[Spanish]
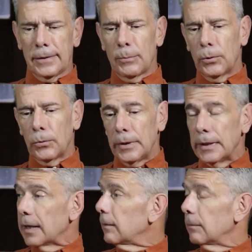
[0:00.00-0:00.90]
esta
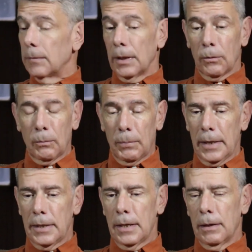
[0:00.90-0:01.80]
oportunidad me
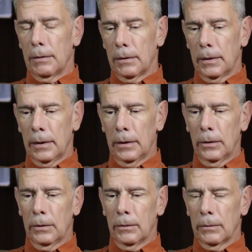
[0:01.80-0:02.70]
acompaña
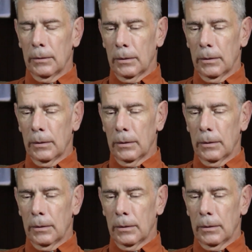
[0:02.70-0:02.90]
el